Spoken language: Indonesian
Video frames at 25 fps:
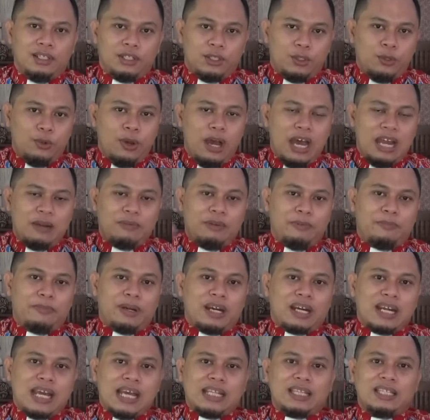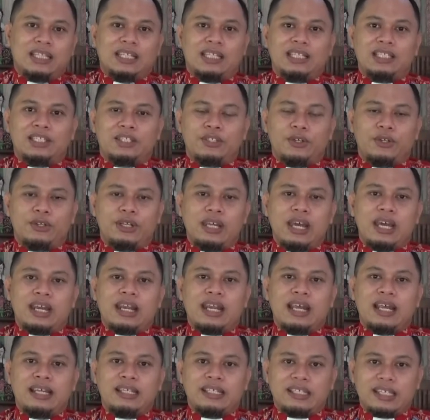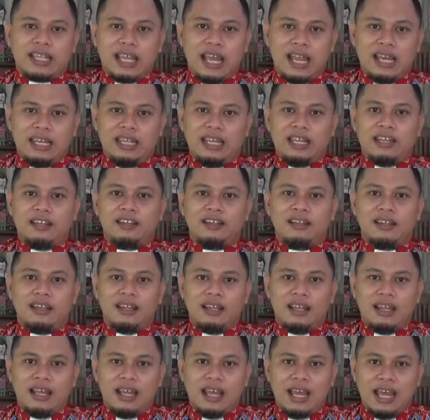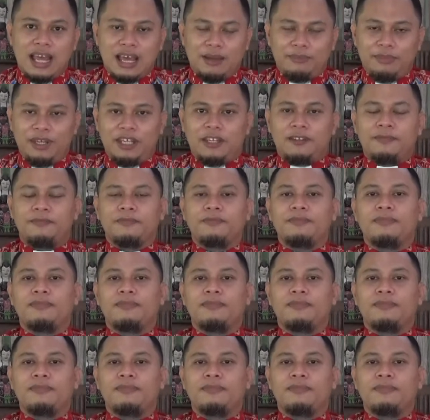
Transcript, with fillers: Tuhan memberkati saudara sekalian. Amin.